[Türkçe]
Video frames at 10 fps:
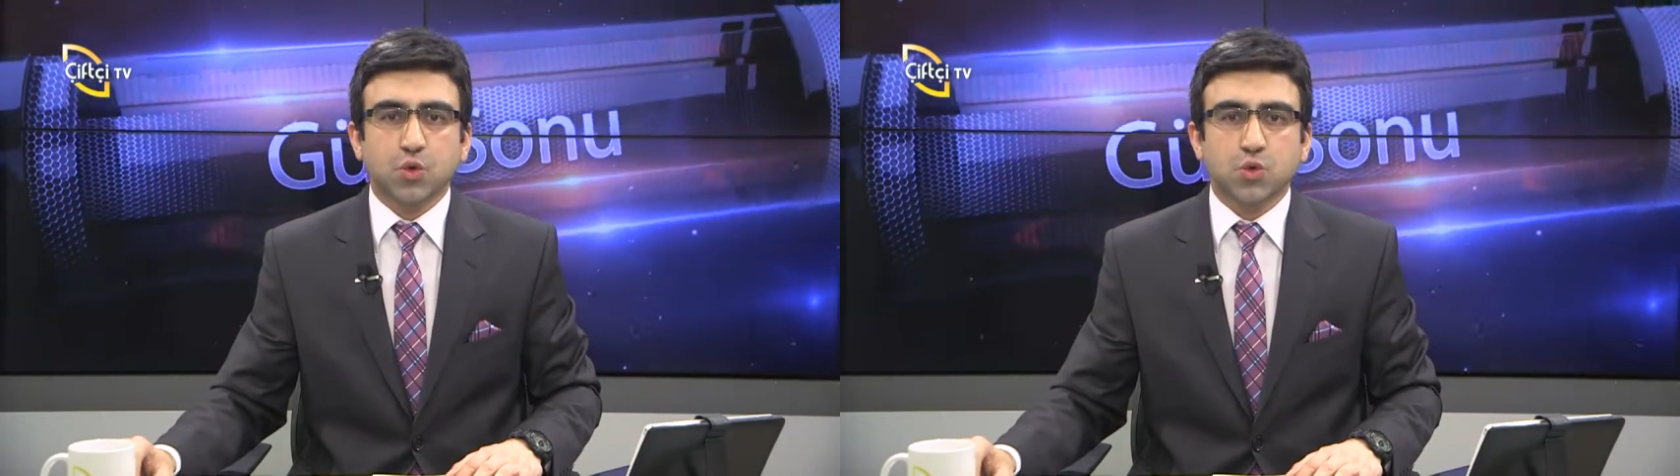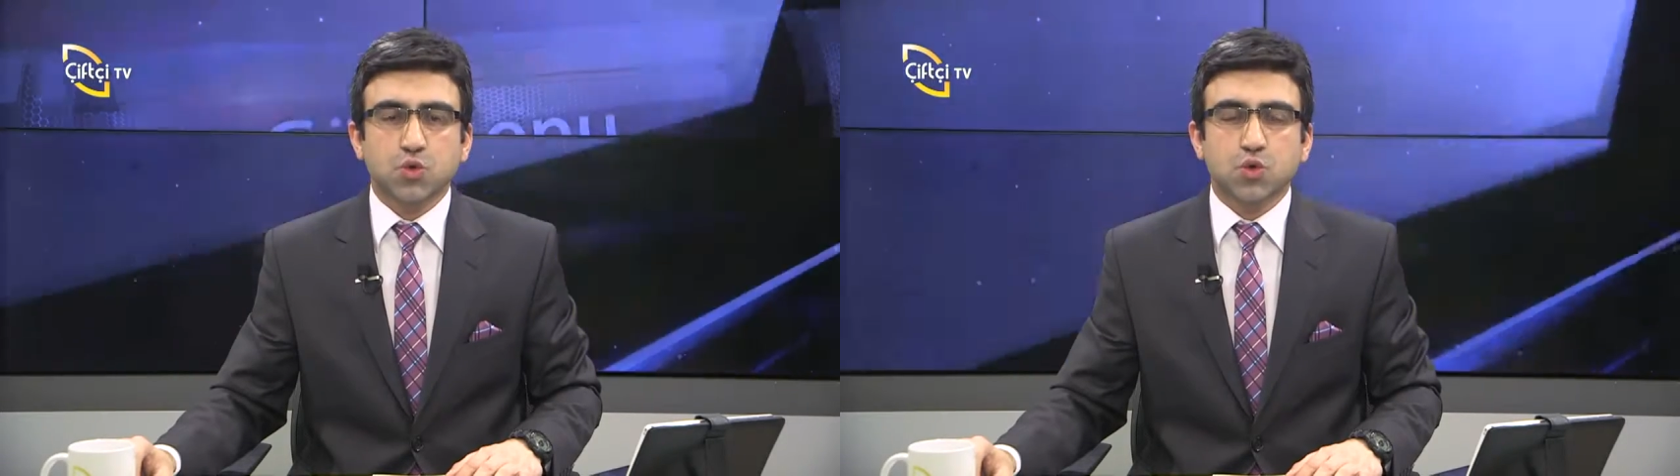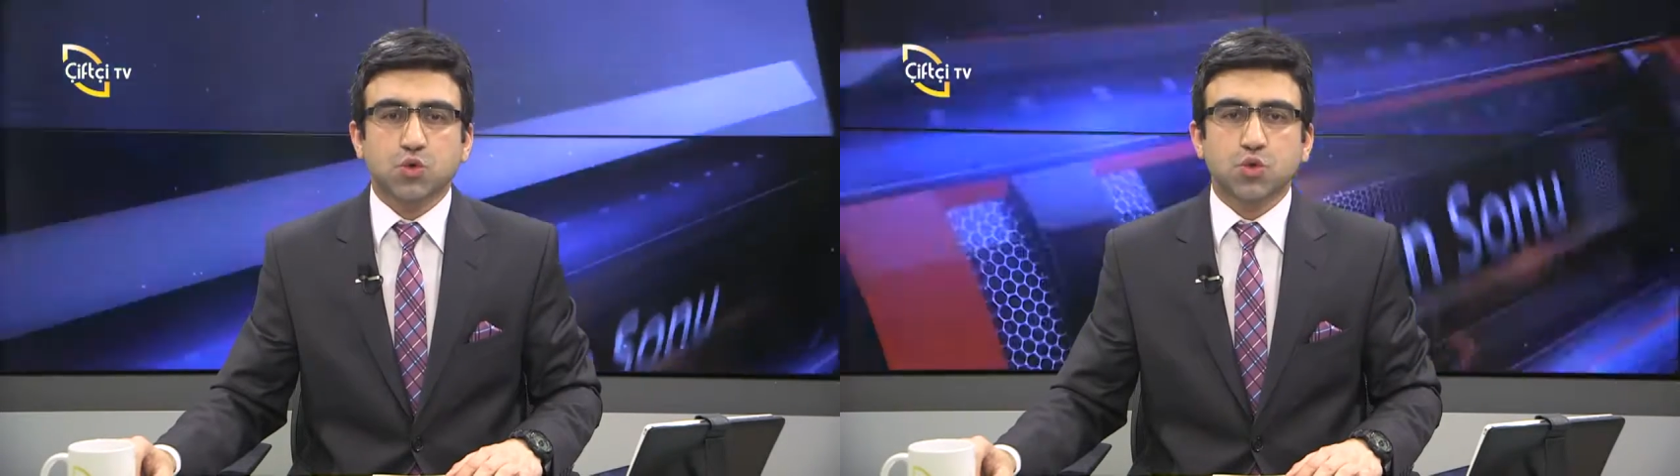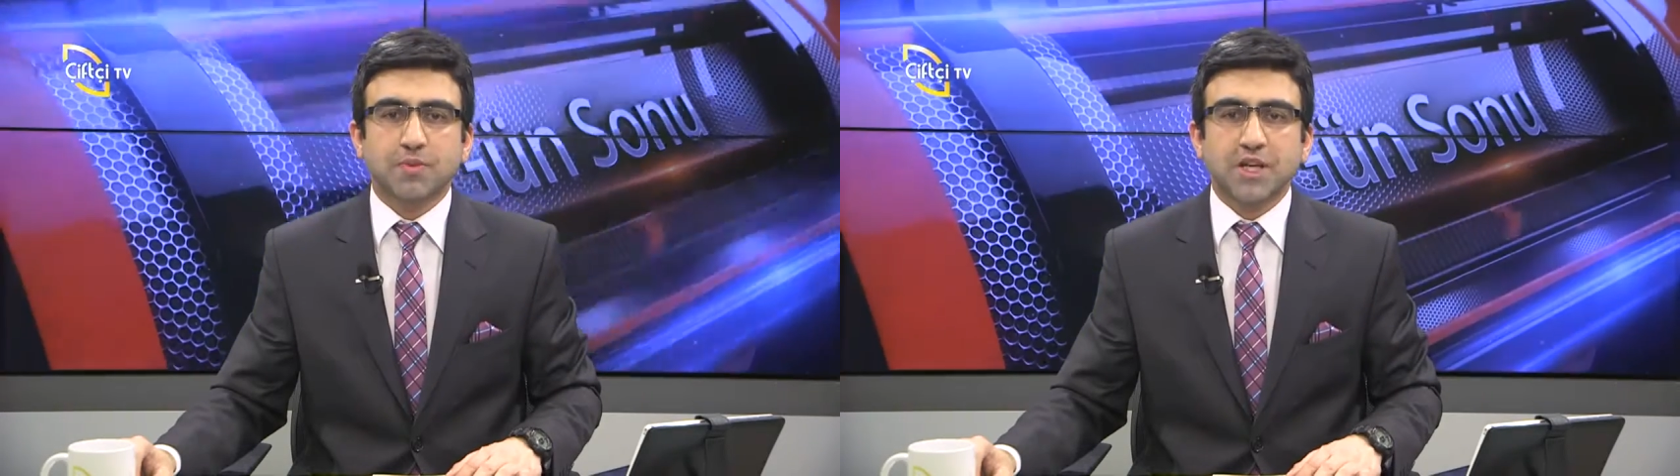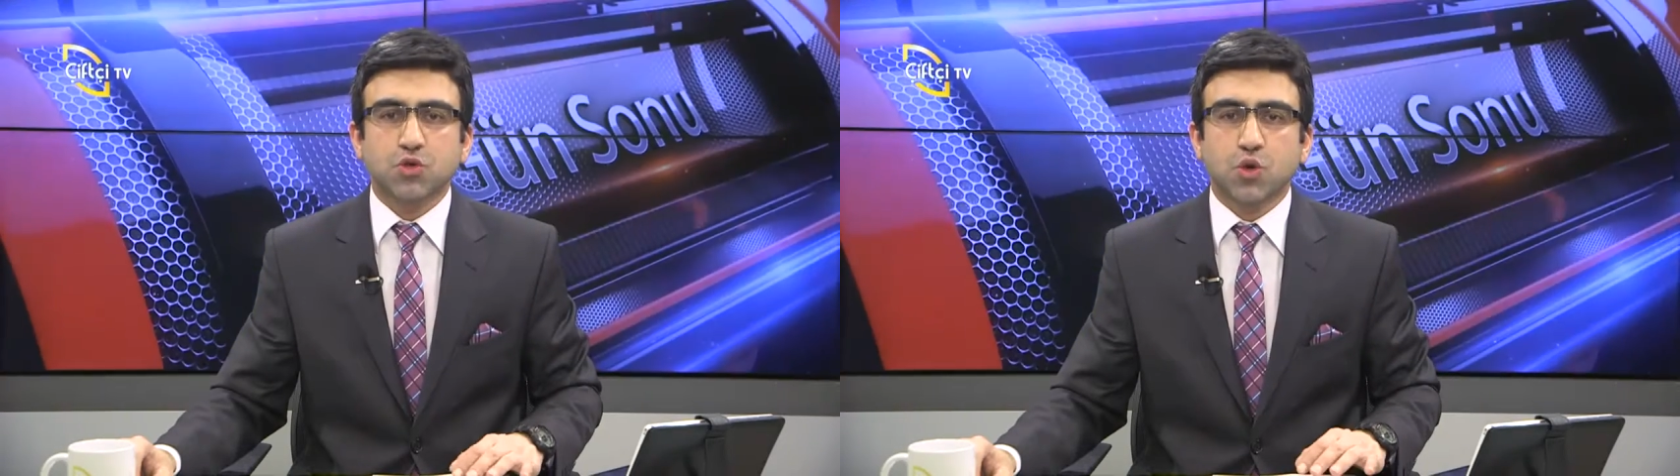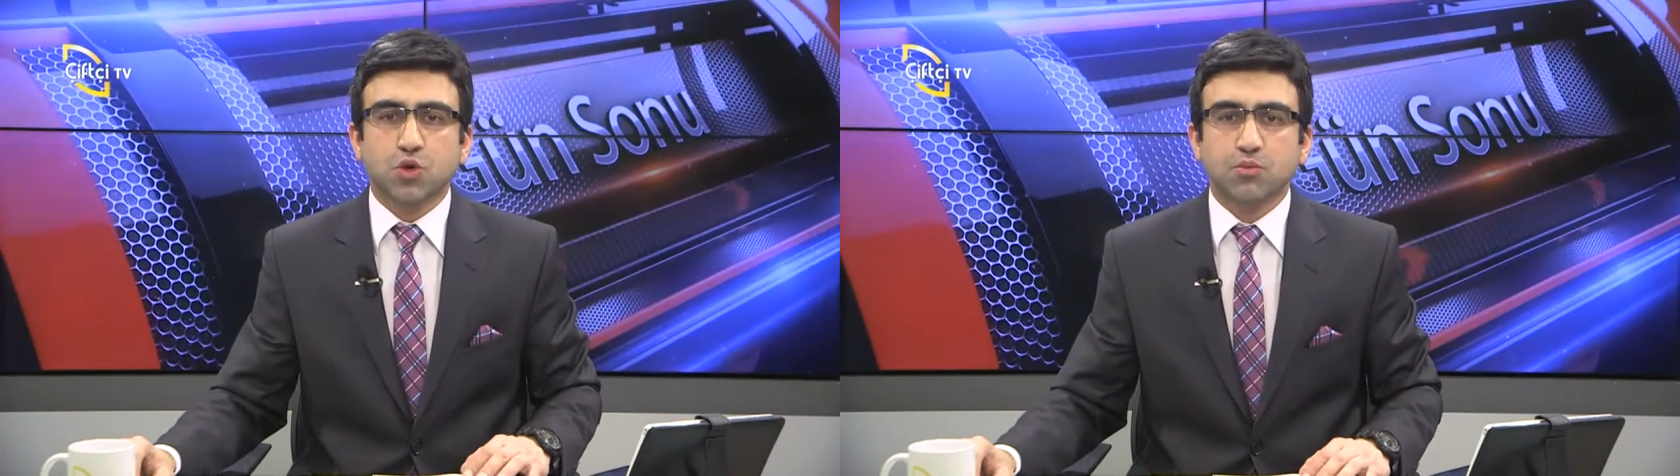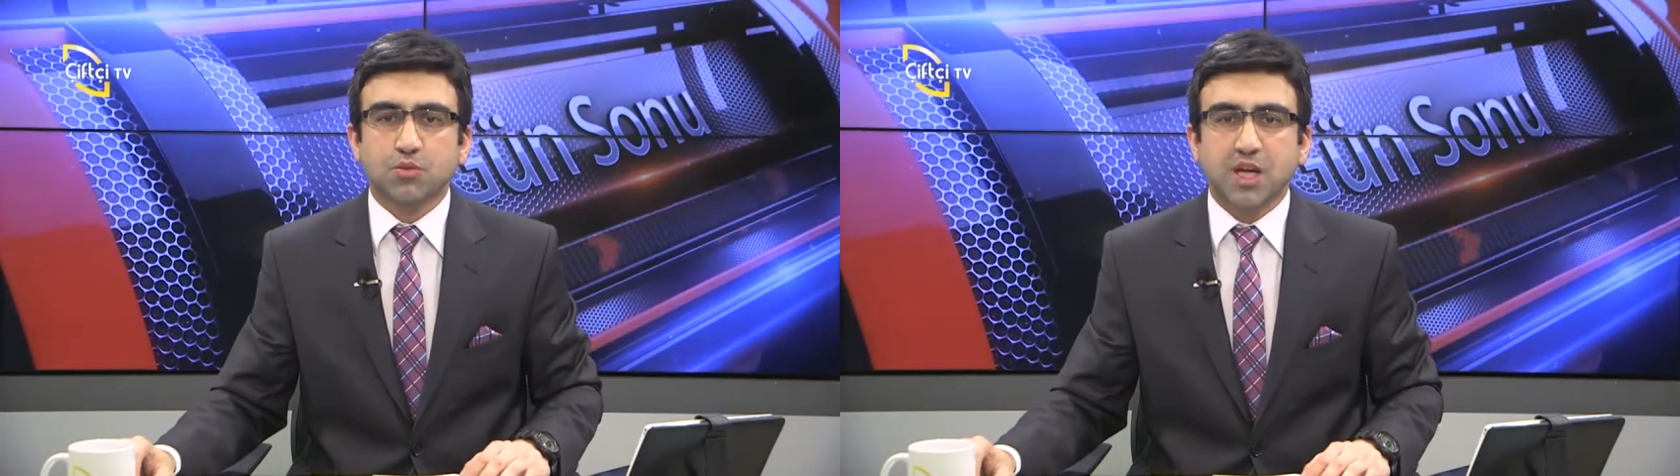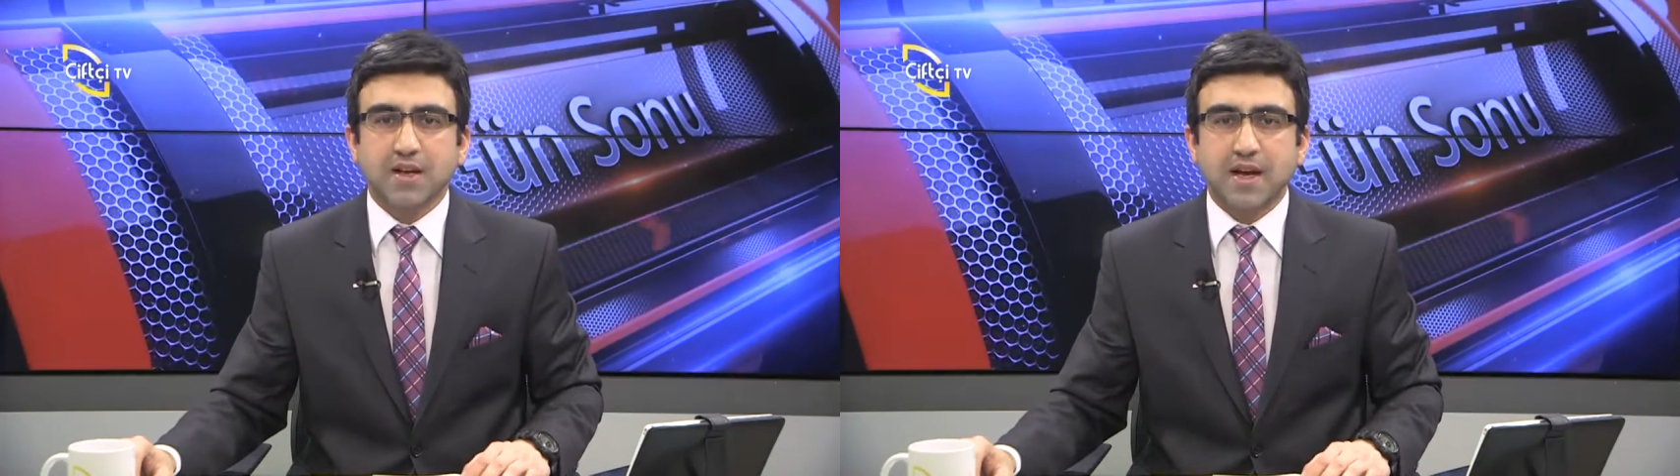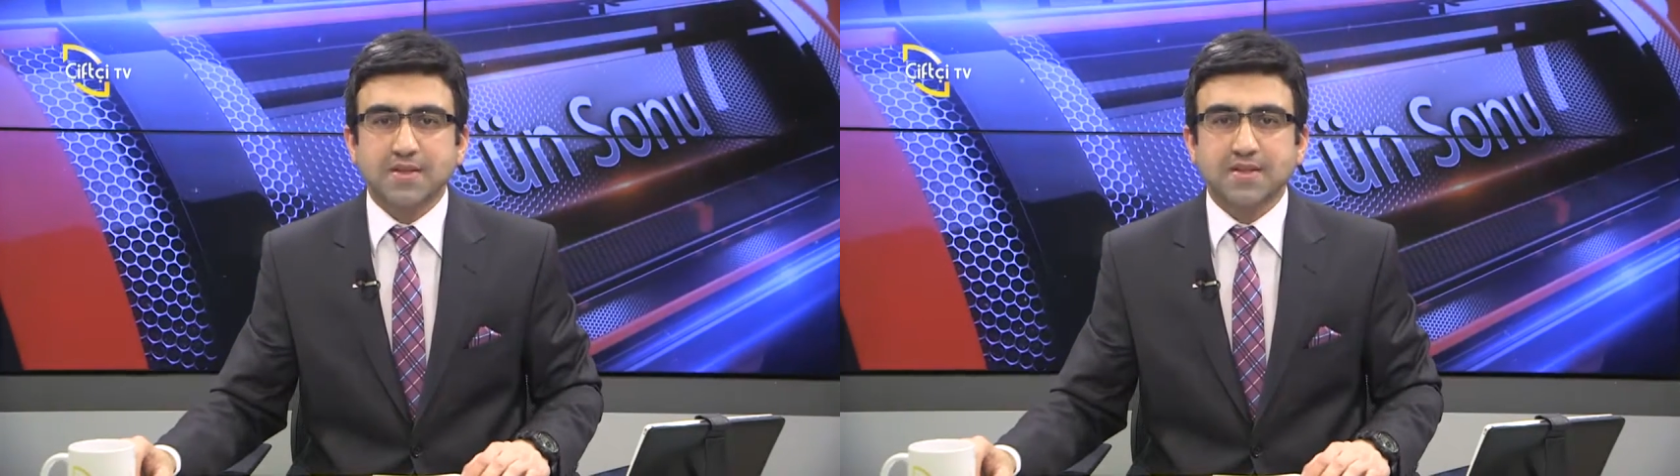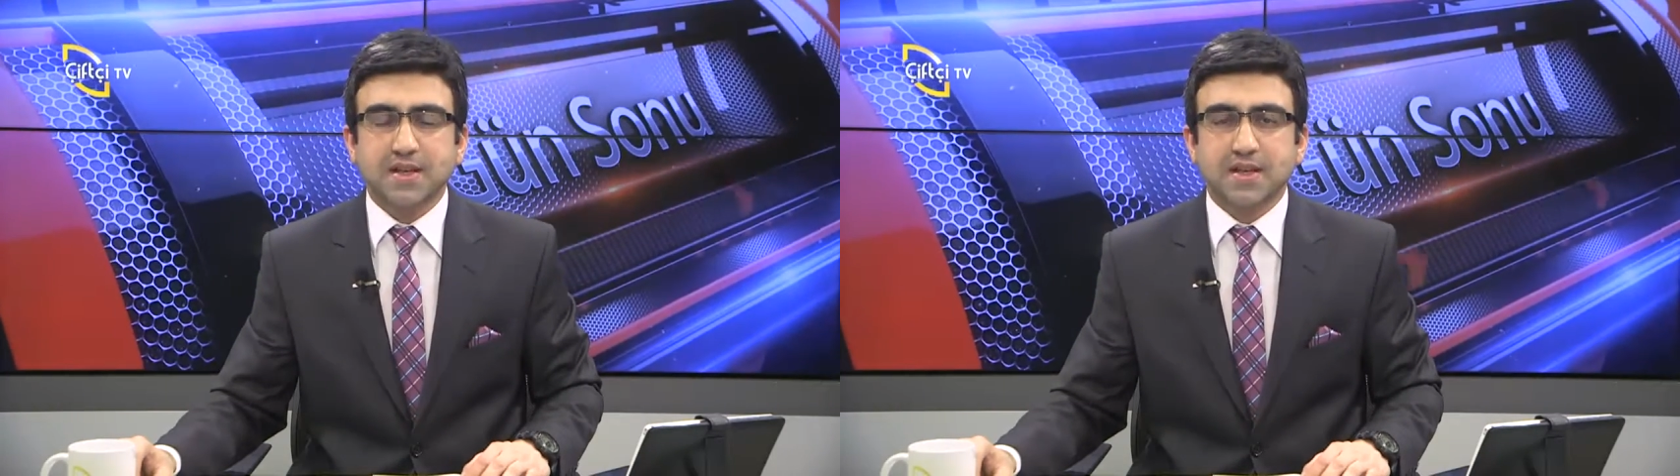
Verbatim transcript: 335 dönümlük arazi